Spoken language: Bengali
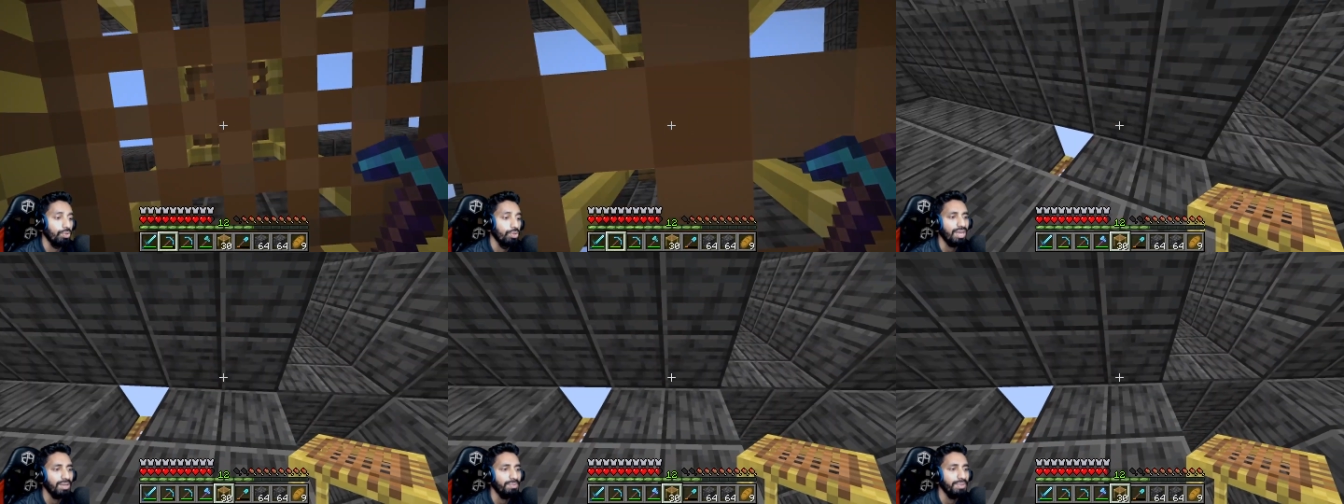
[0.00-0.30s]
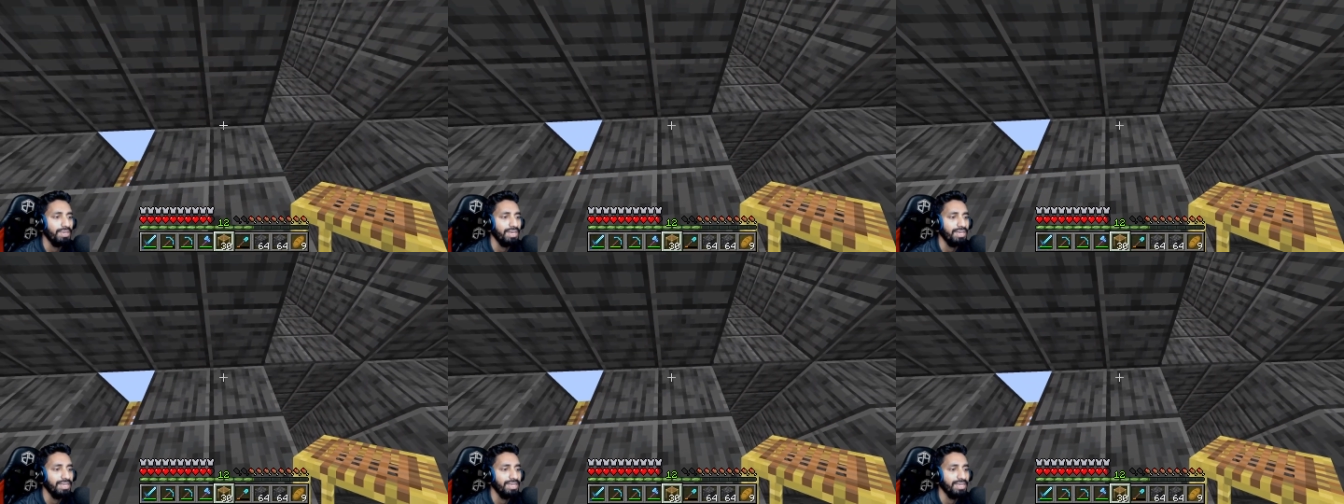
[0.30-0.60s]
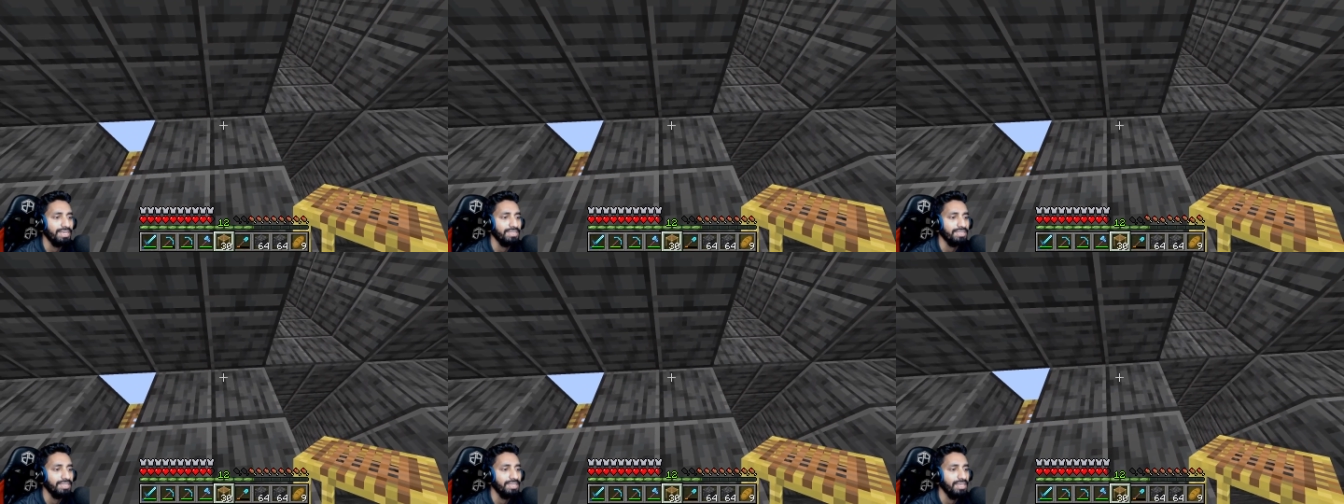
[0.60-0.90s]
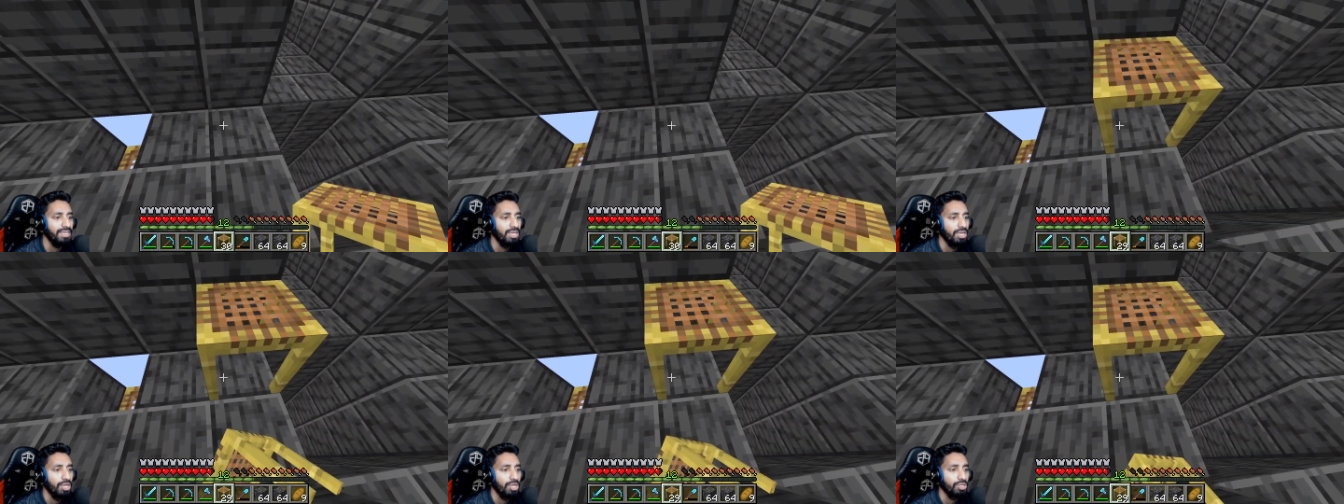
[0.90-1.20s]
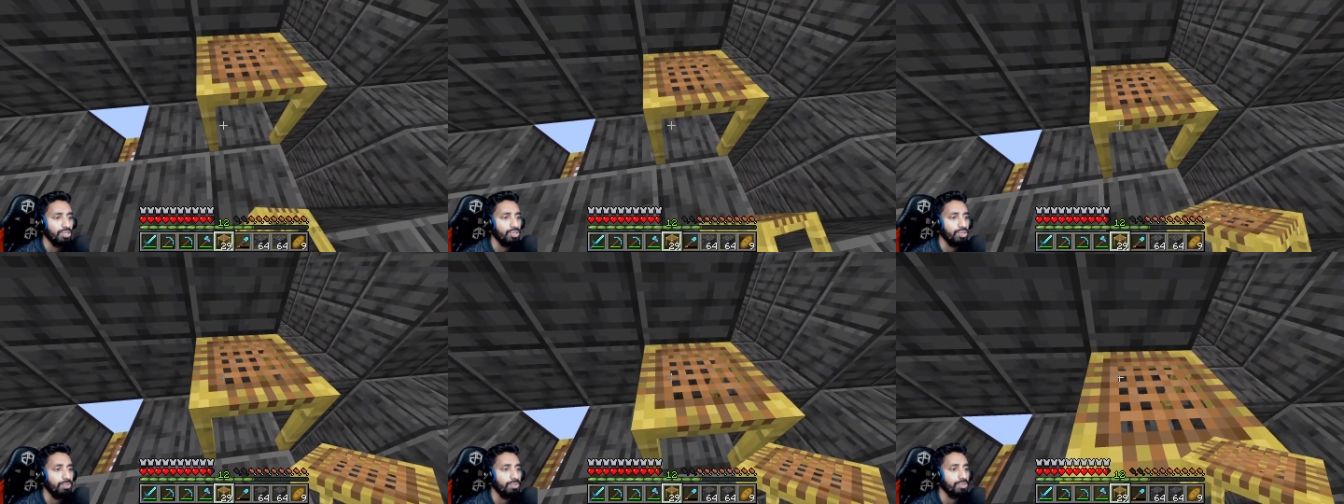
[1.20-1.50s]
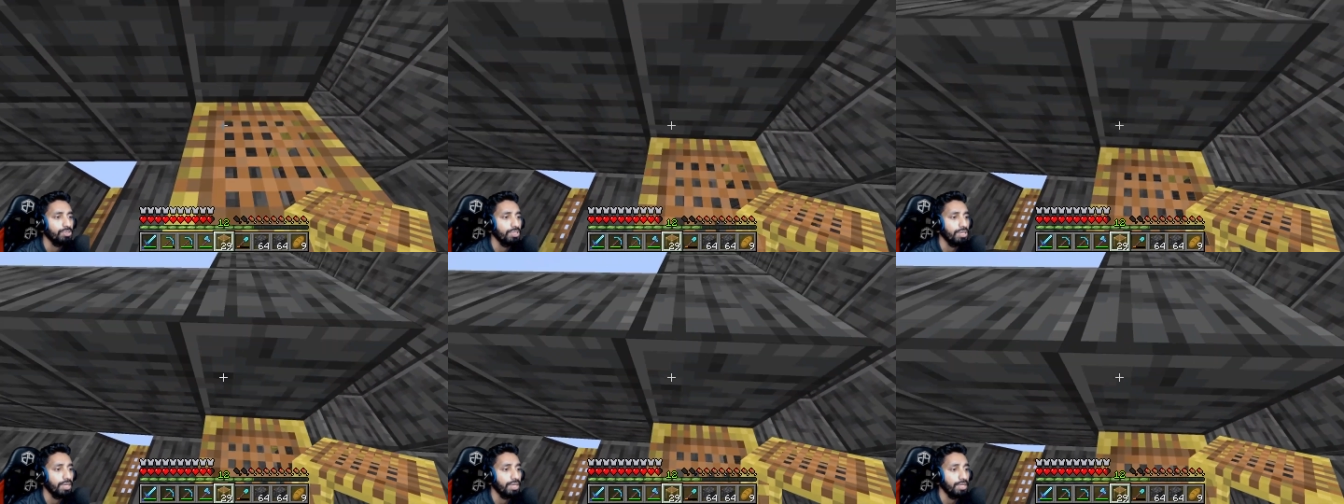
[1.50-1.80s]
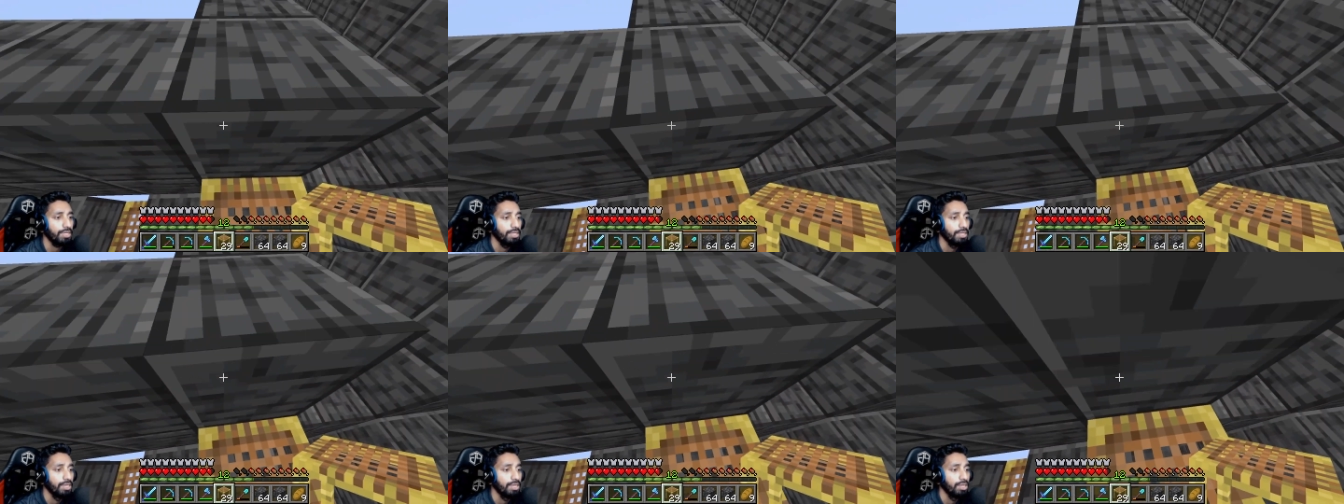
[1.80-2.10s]
না ঠিক আছে সমস্যা নাই
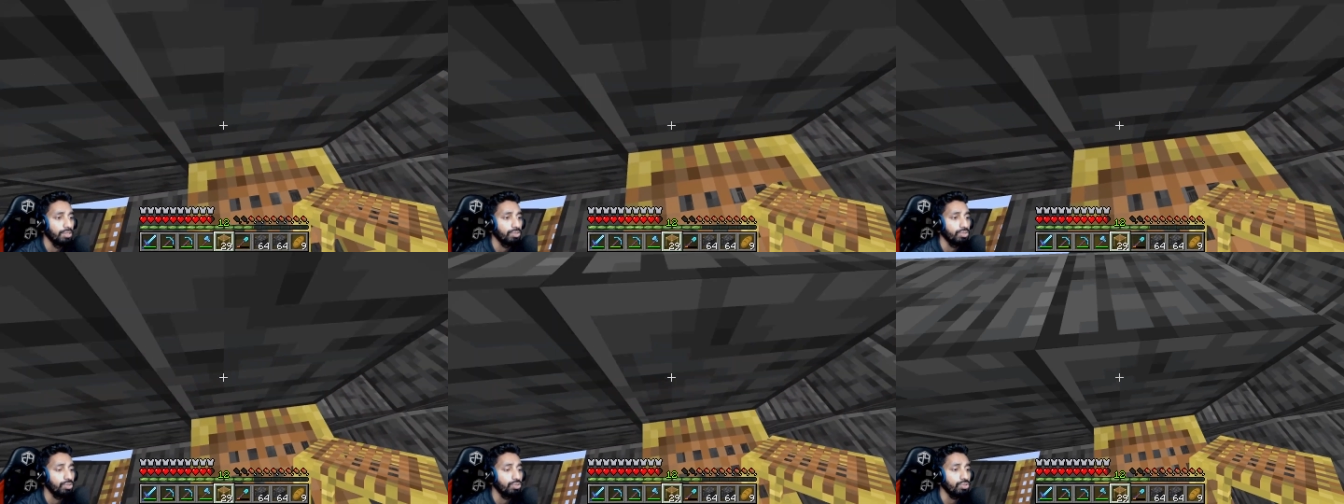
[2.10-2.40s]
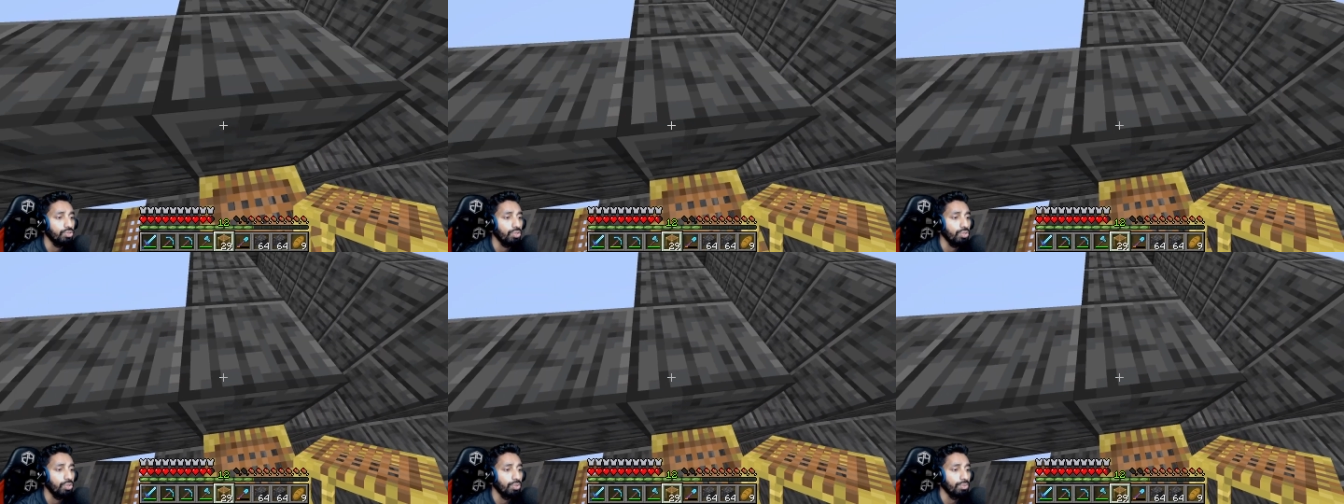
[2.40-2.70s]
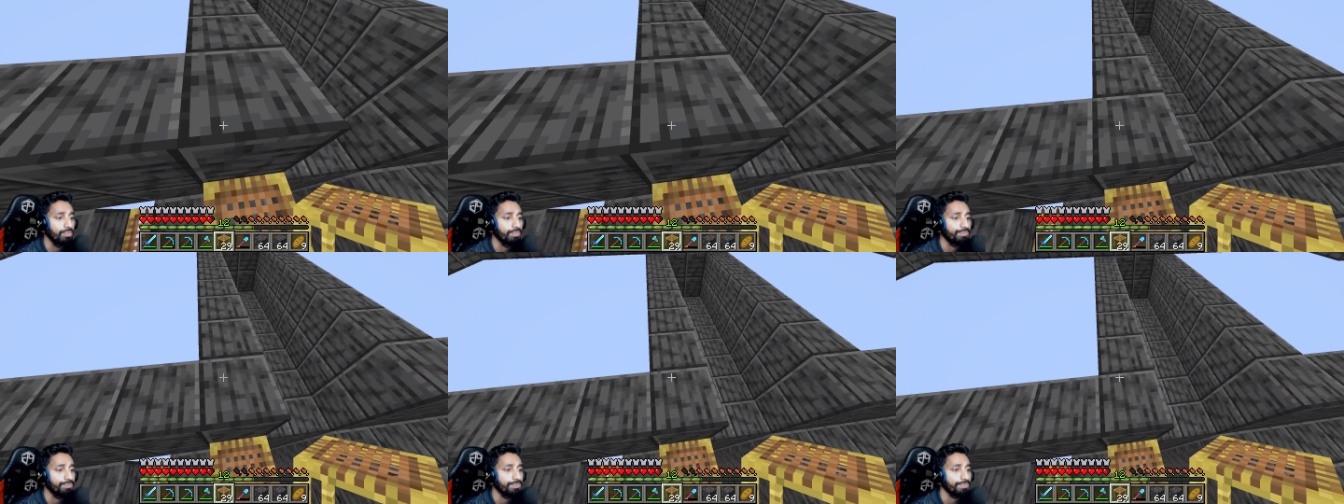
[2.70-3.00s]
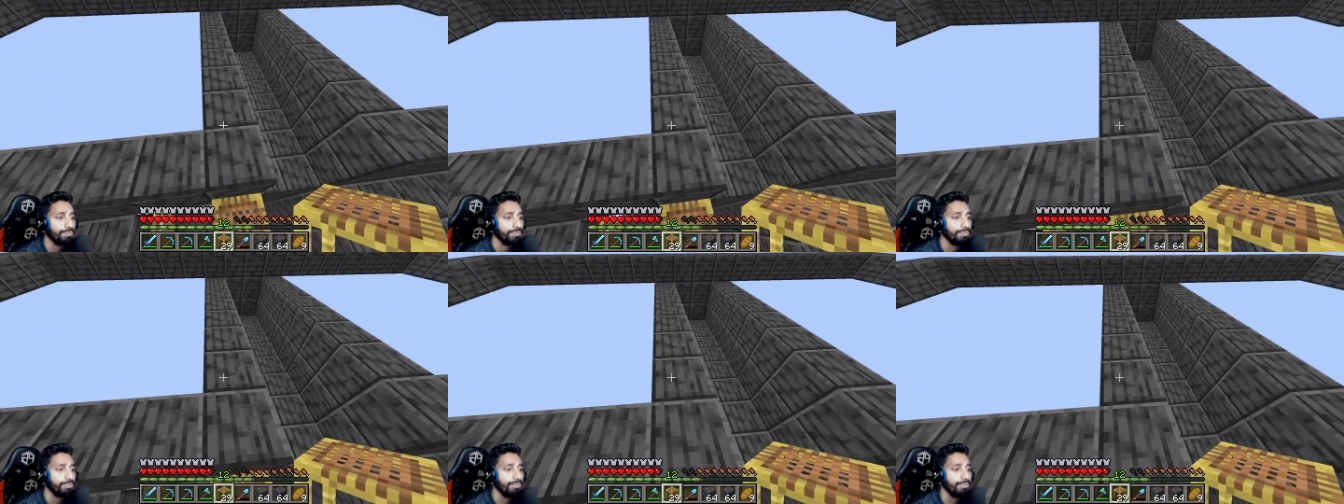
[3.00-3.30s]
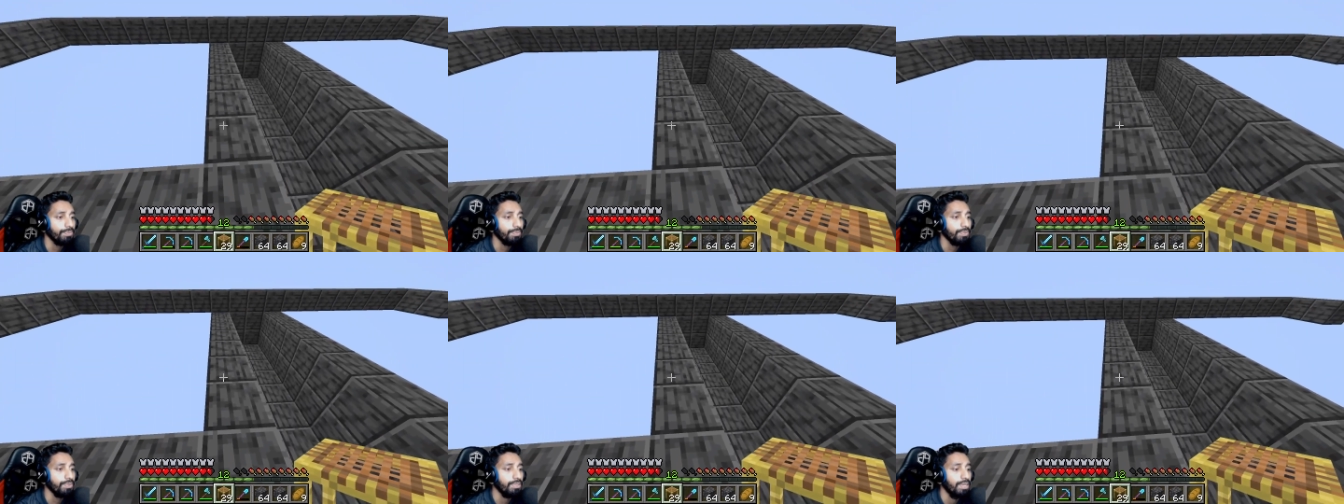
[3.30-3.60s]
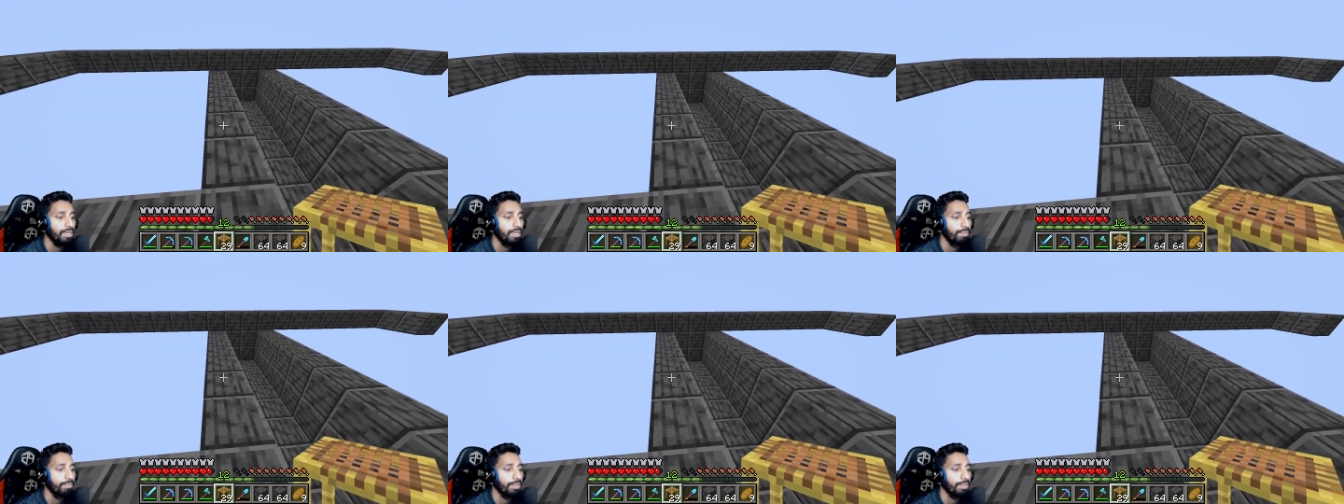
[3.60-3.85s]
তো চলো আমরা